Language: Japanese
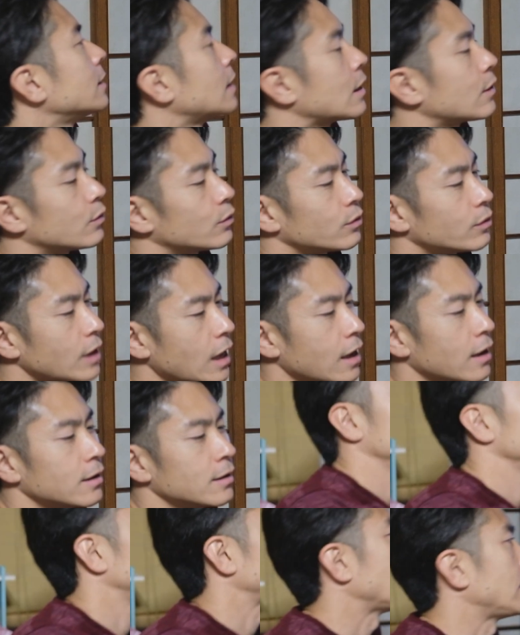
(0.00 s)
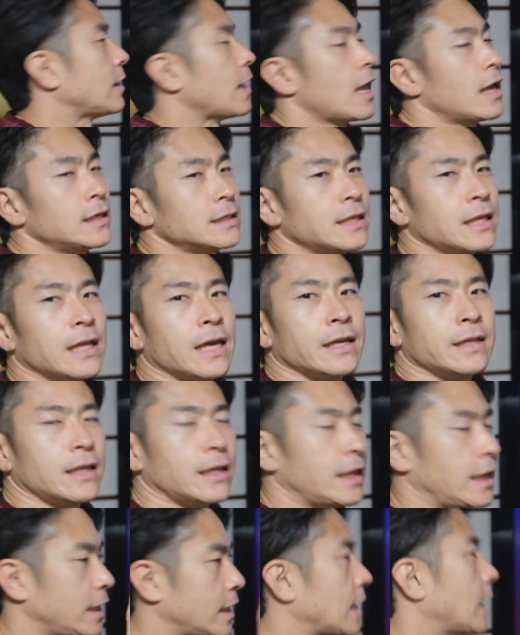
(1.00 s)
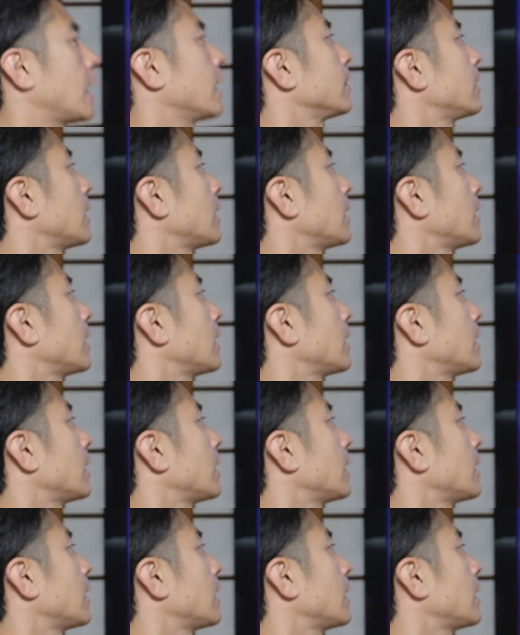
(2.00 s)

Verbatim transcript: なるほどね。設定してないんでできなかっ